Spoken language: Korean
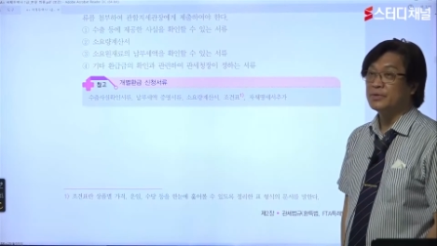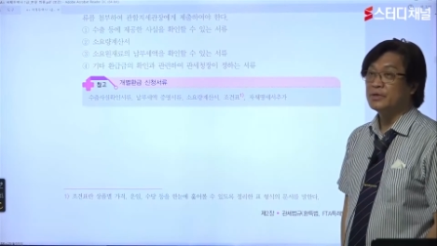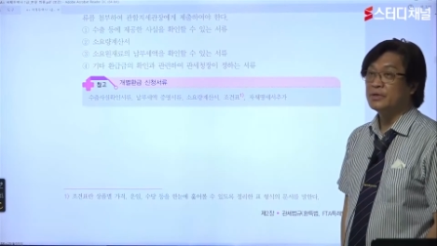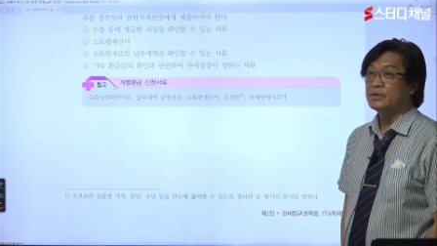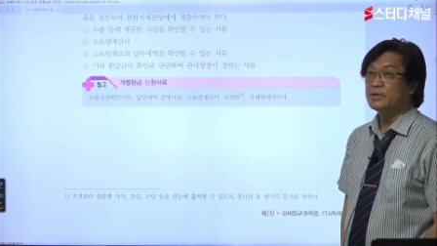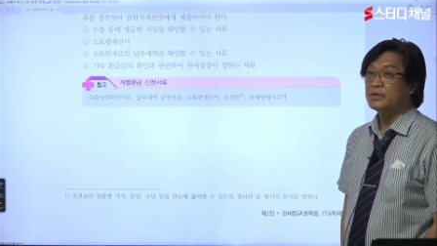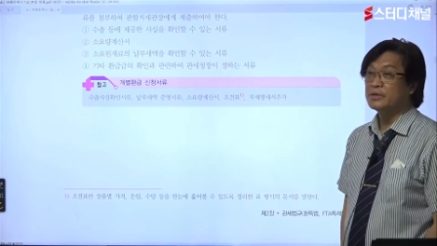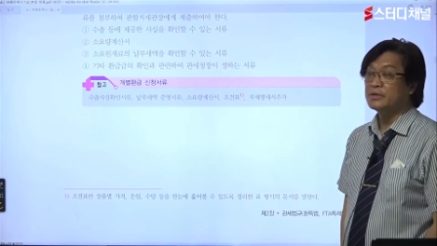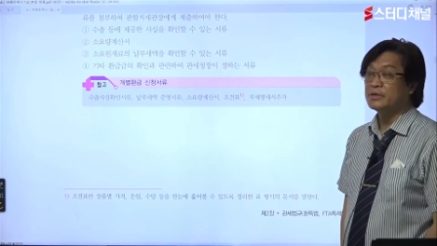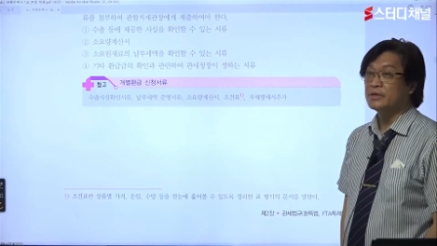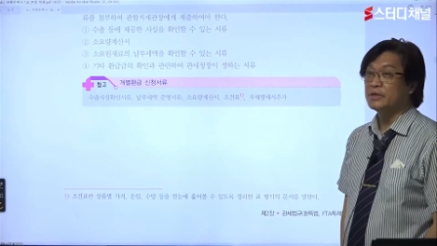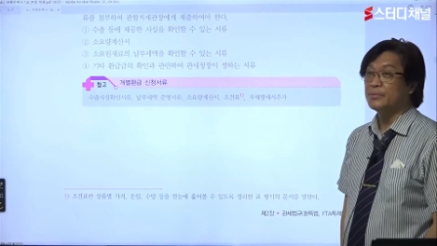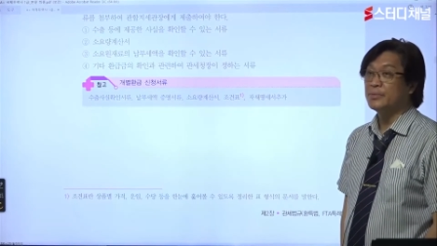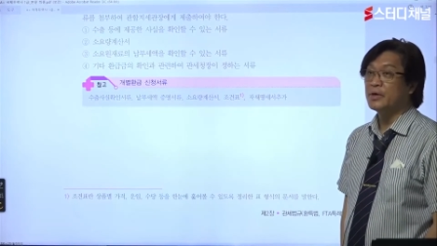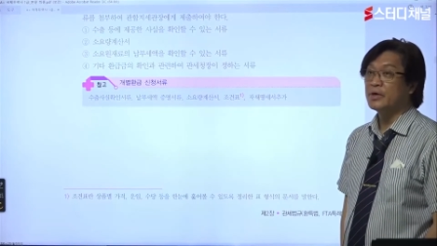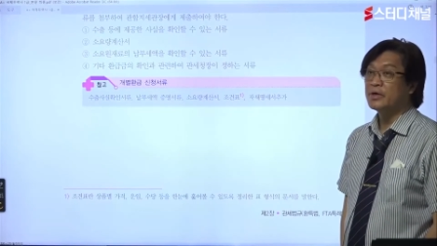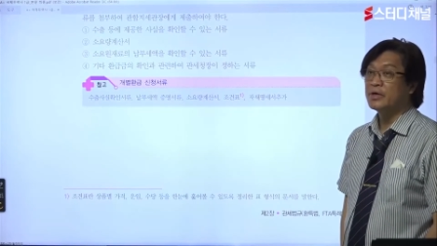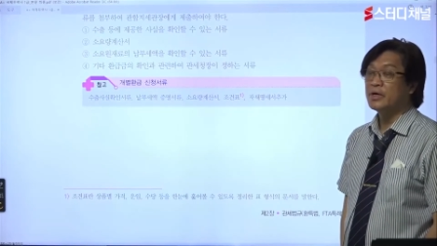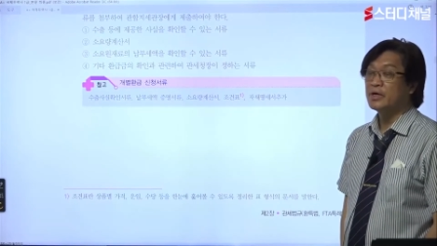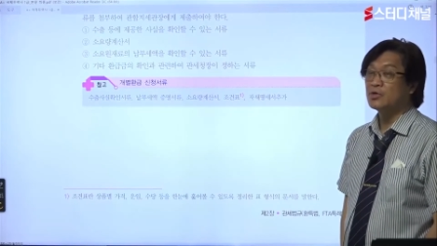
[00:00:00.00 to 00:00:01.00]
이런 것들이
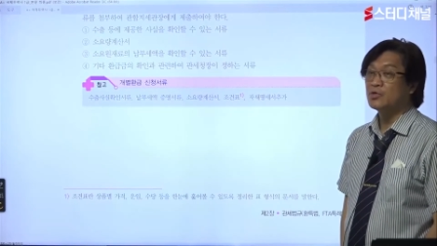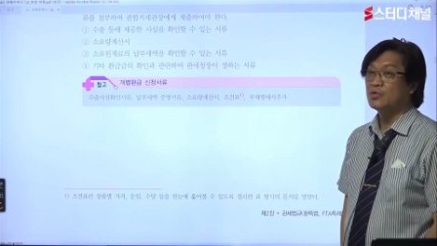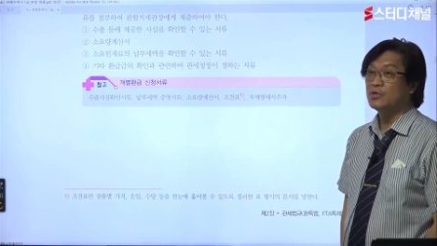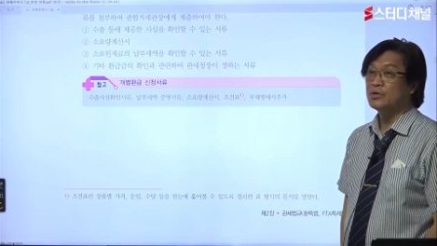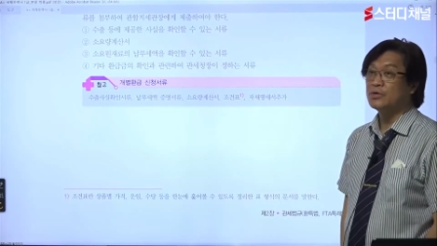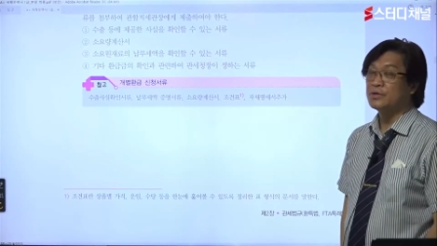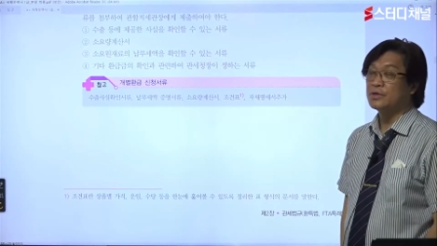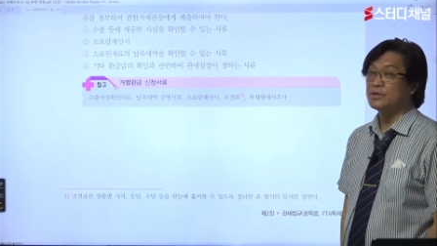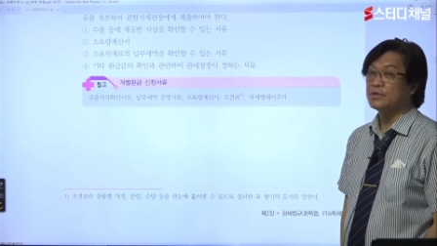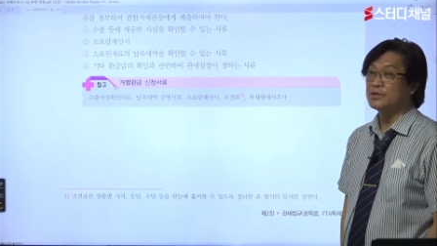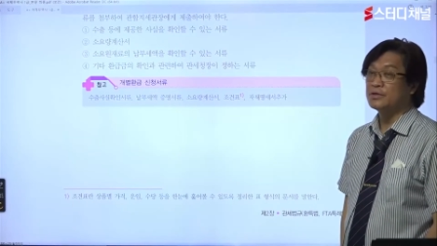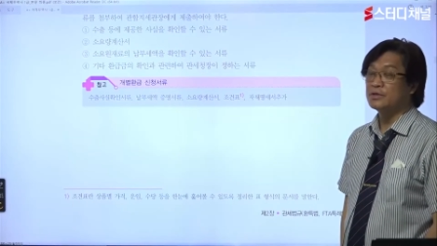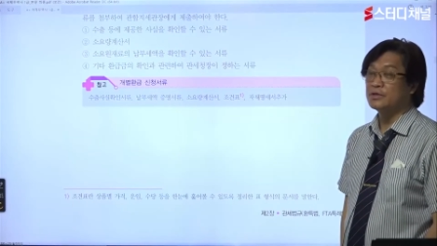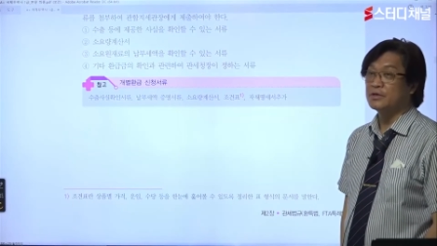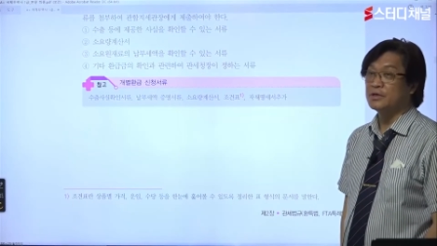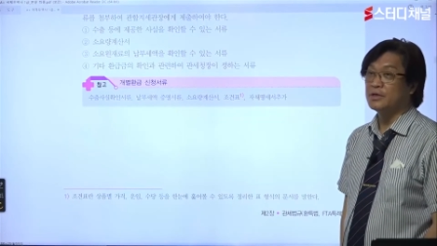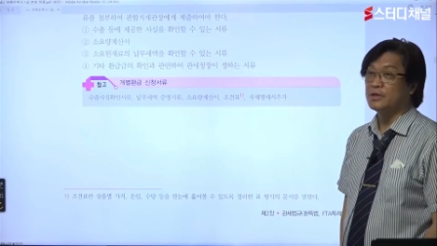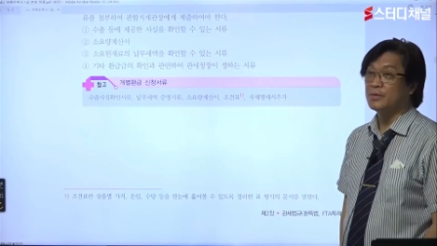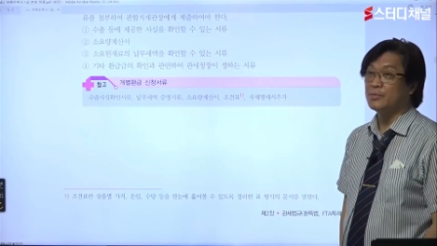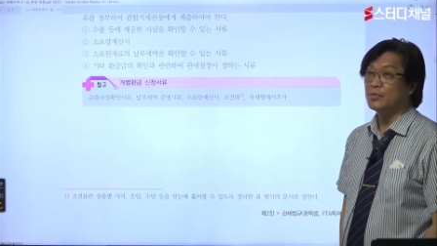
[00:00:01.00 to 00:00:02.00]
몇 개가
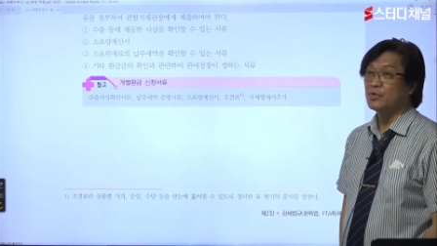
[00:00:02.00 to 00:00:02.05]
투여됐는지를